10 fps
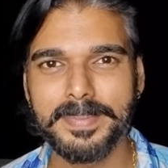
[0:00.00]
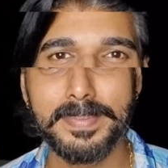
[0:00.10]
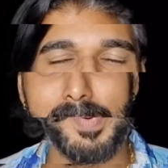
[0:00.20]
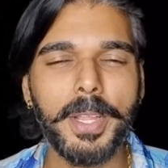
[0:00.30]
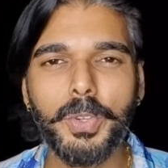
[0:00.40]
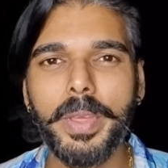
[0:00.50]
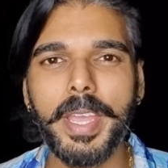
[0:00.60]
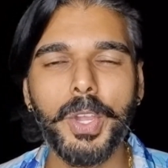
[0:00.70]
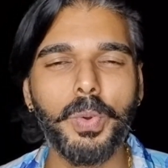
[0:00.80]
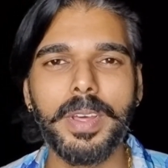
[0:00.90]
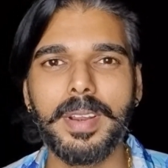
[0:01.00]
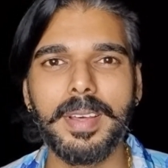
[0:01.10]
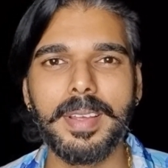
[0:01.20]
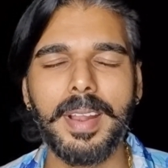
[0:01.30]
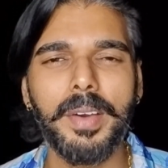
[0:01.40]
இந்த படத்துடைய இயக்குனர்
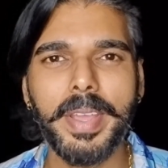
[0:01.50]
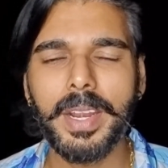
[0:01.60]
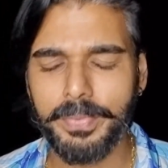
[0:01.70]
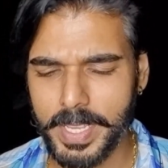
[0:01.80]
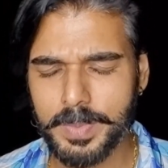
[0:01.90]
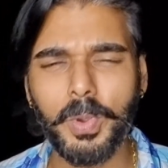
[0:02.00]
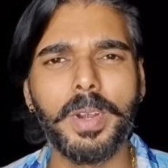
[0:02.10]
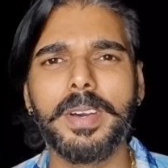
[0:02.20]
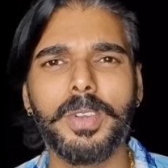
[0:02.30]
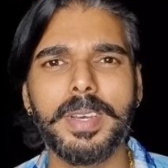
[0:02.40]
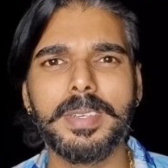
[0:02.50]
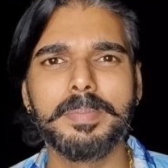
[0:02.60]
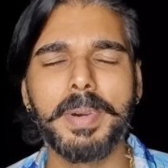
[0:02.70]
ராவெங்கட் ஃபேஸ்புக்கில் ஒரு